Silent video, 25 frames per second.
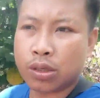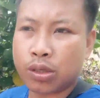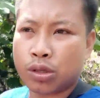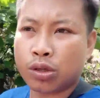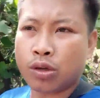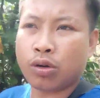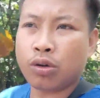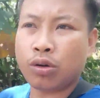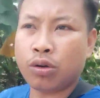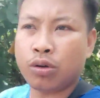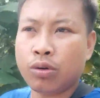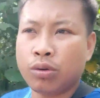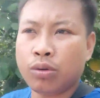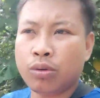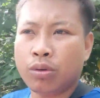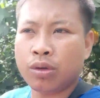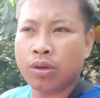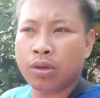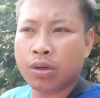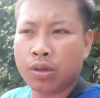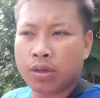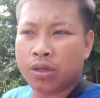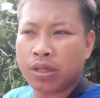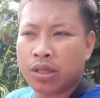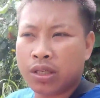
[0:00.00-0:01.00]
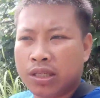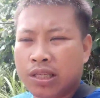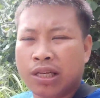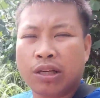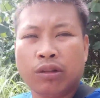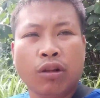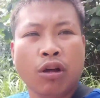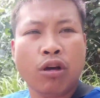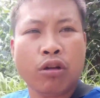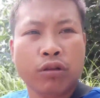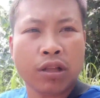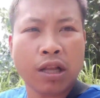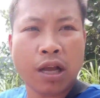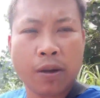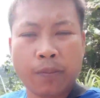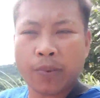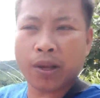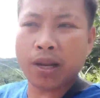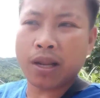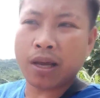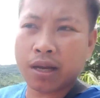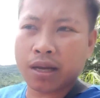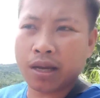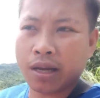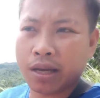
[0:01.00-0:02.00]
so shout out nga
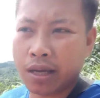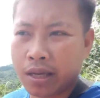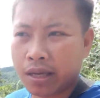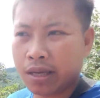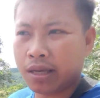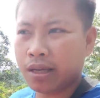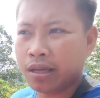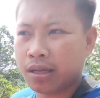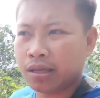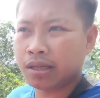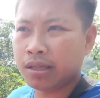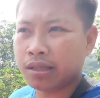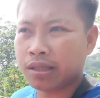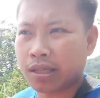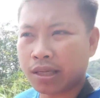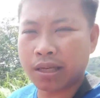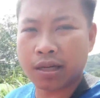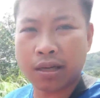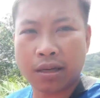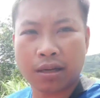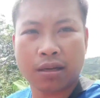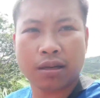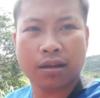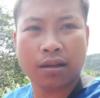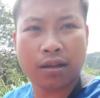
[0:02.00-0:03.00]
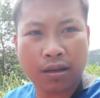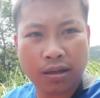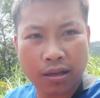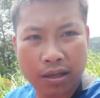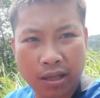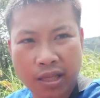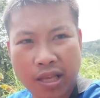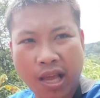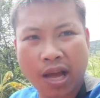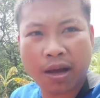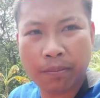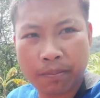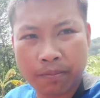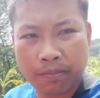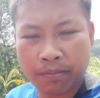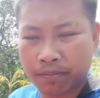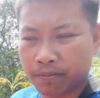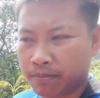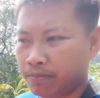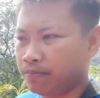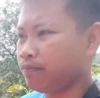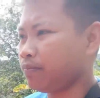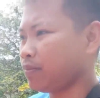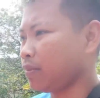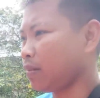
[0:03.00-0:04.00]
pala kay Sir Yam
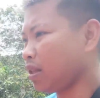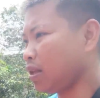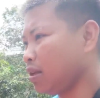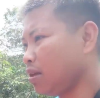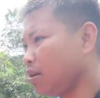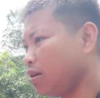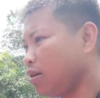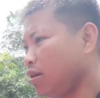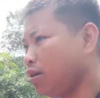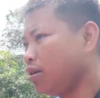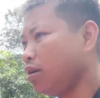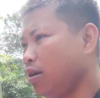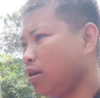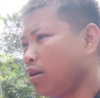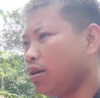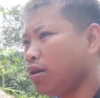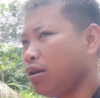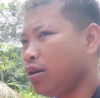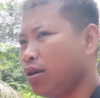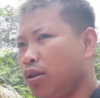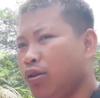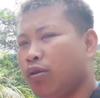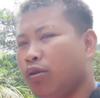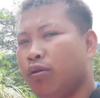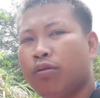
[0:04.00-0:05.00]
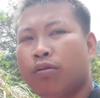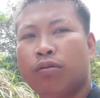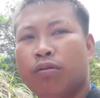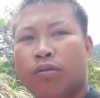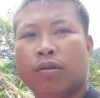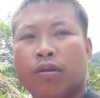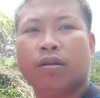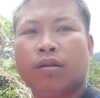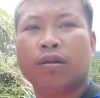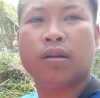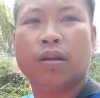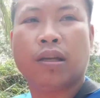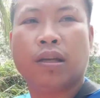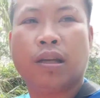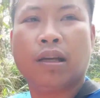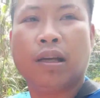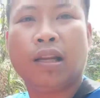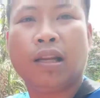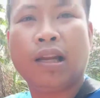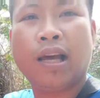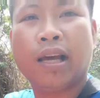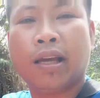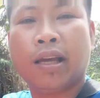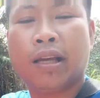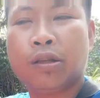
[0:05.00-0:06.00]
yung
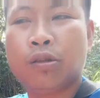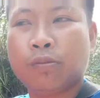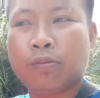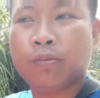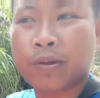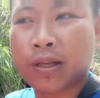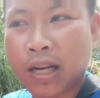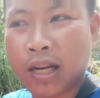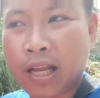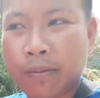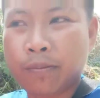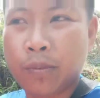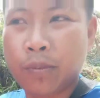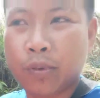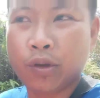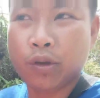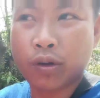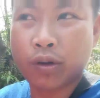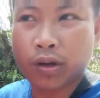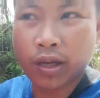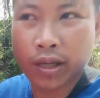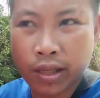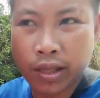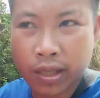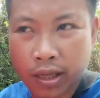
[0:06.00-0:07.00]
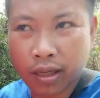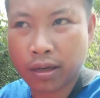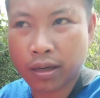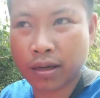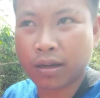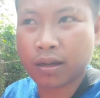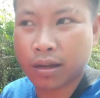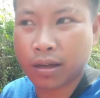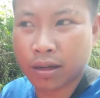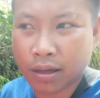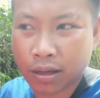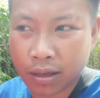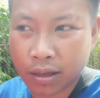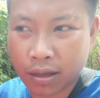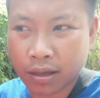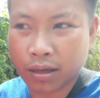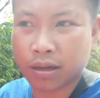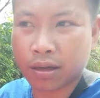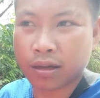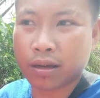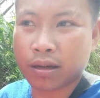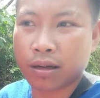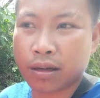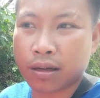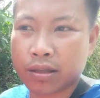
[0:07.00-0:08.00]
i-like and subscribe nyo yung kanyang
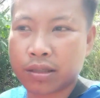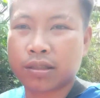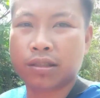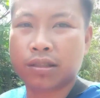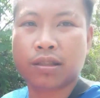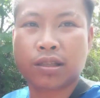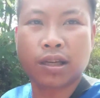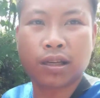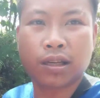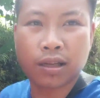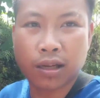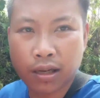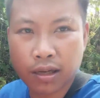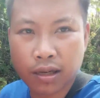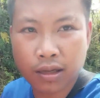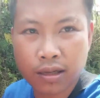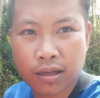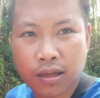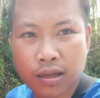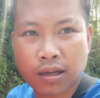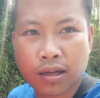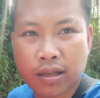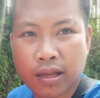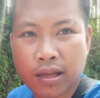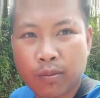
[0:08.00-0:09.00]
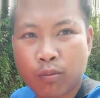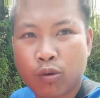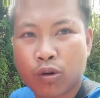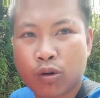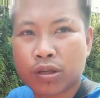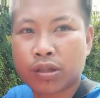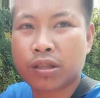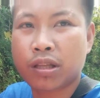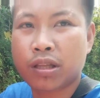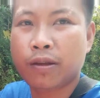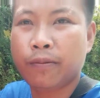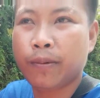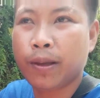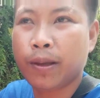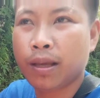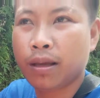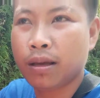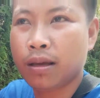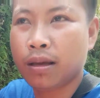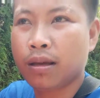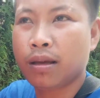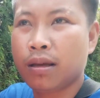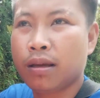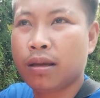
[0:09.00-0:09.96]
uh, channel uh, Yamwas TV